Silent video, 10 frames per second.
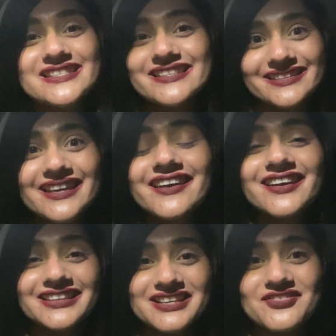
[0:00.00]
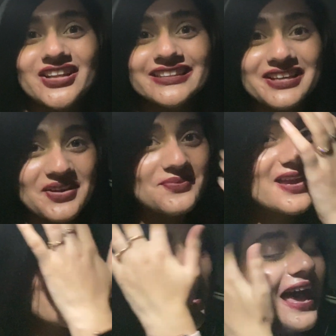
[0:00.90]
सकते हैं हेयर कट करवाते टाइम
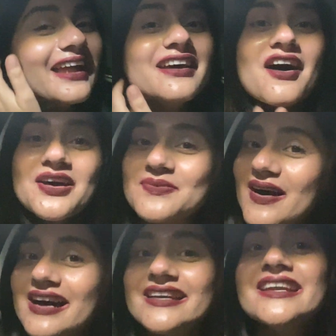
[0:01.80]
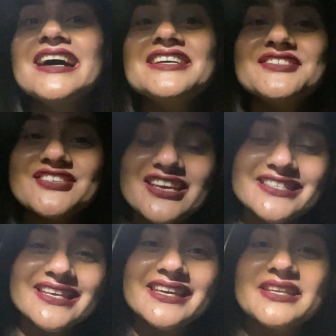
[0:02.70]
एंड हर बार
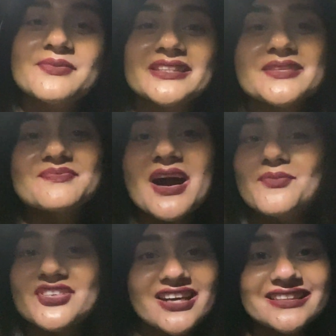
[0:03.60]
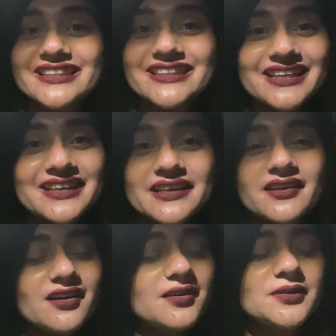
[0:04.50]
जैसे ही मतलब हम रखते थे
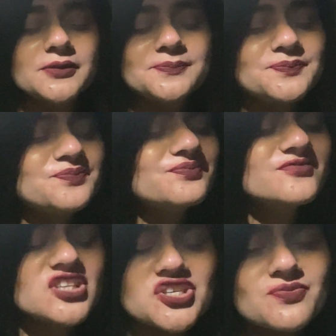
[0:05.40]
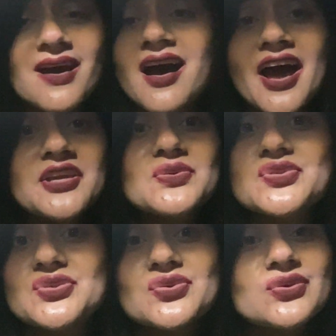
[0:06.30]
um, चश्मा आई
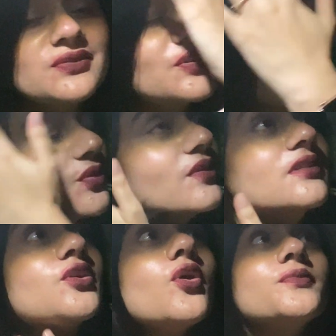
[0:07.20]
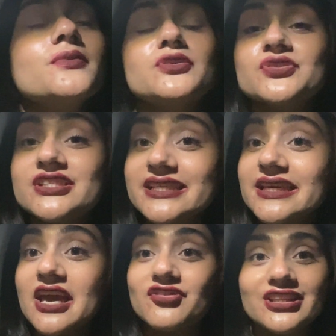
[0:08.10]
यूज टू यू नो नॉट बी एबल टू सी
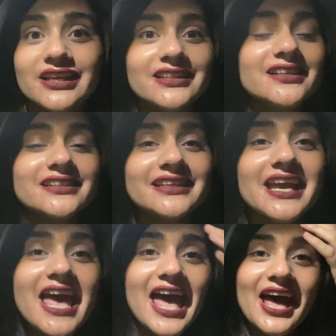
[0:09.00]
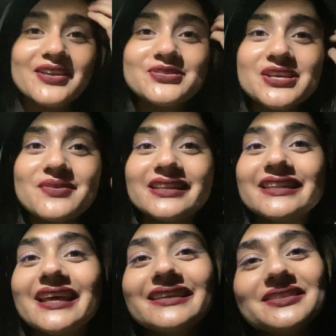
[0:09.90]
एवरीथिंग क्लियरली एंड उसके बाद
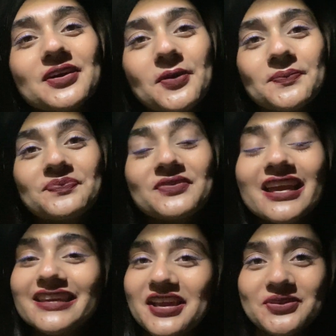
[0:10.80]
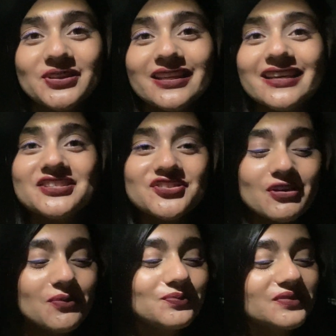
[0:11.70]
देन uh, um, यही होता था कि
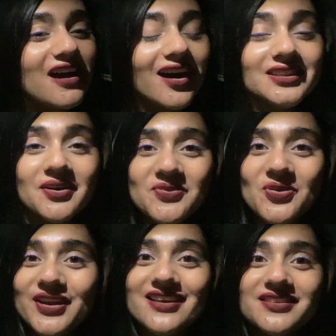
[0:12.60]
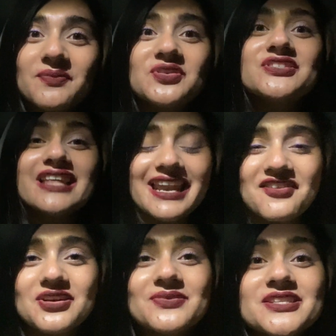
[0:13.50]
जब खत्म हो गया सब कुछ देन आई
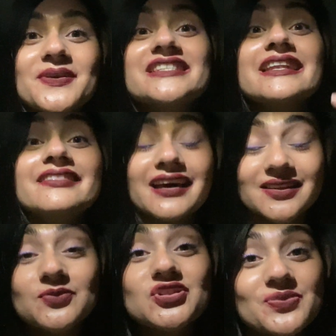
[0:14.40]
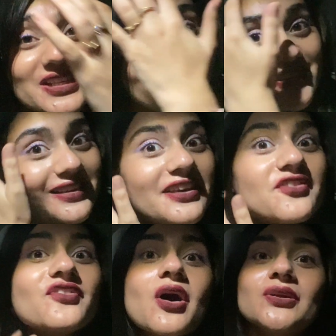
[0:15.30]
वे माई स्पेक्स एंड डन मुझे पता चलता था कि
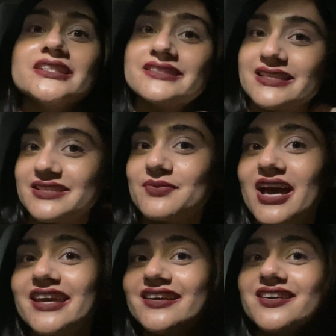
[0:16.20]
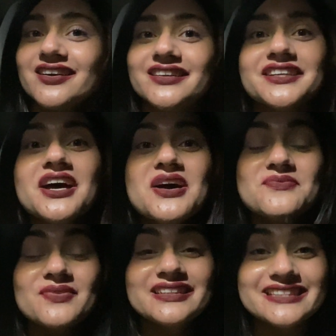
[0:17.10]
वाओ दिस इज माई हेयर कट
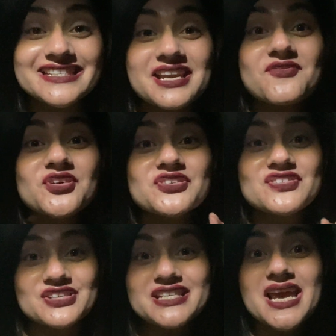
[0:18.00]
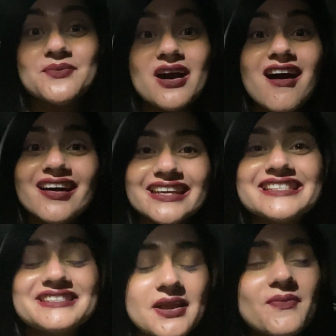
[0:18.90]
बट दिस टाइम फॉर द फर्स्ट टाइम हर एक
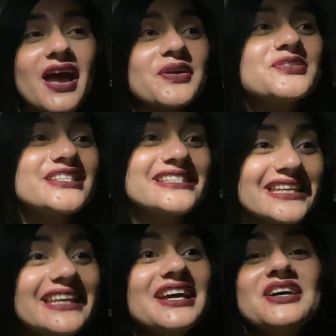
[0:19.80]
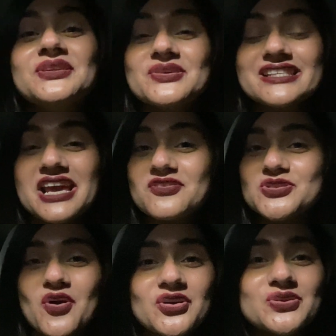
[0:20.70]
स्टेप आई कुड सी तो इसलिए आई वॉज
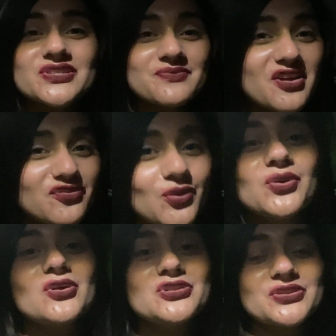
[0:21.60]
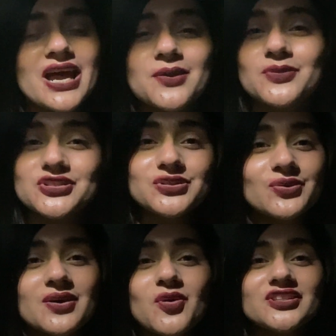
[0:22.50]
नॉट यूजिंग माई फोन ऑल्सो दैट मच
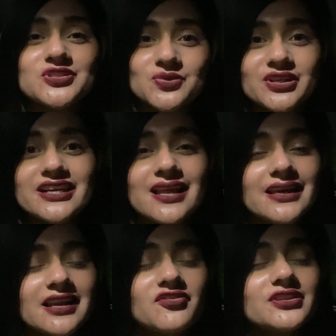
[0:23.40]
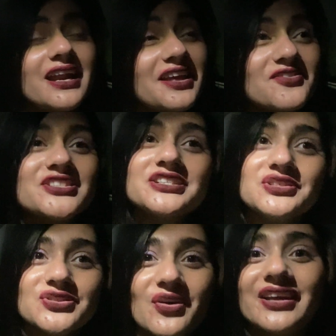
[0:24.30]
थोड़ा बहुत स्टोरी डाला एंड आफ्टर दैट आई वॉज
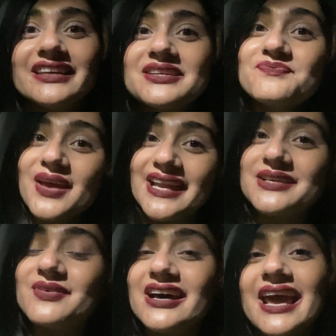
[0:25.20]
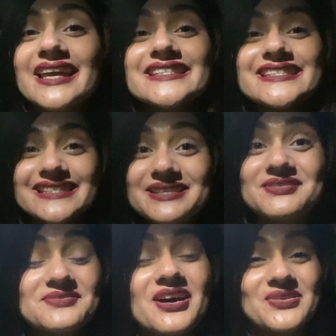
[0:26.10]
एंजॉइंग कि पहली बार आई कैन सी
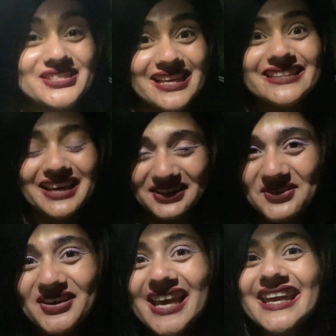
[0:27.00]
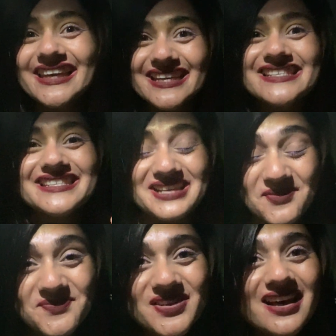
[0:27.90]
मेरे बालों के साथ क्या क्या हो रहा है एक एक स्टेप